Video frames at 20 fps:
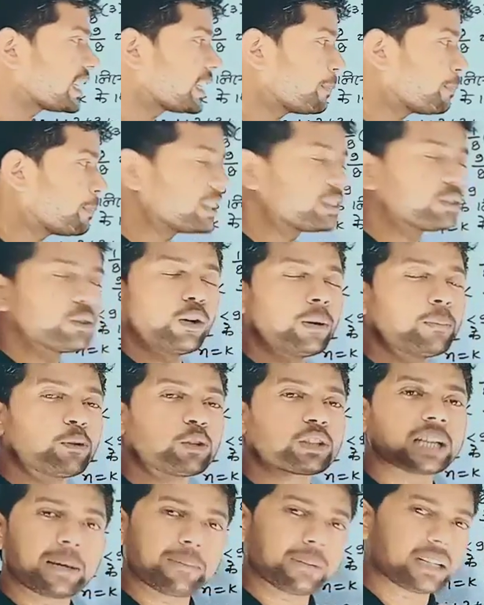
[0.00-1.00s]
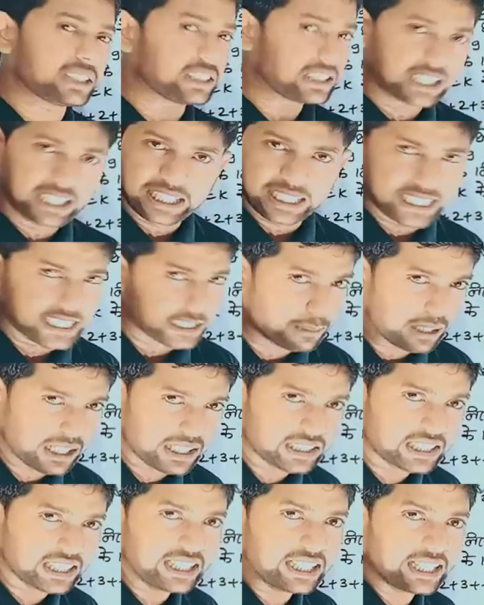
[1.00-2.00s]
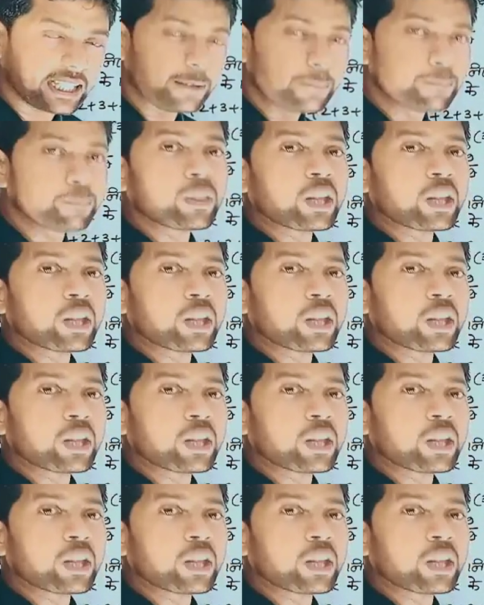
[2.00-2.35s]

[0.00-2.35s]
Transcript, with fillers: के की पद को हम लोग क्या मानते हैं एक मानते हैं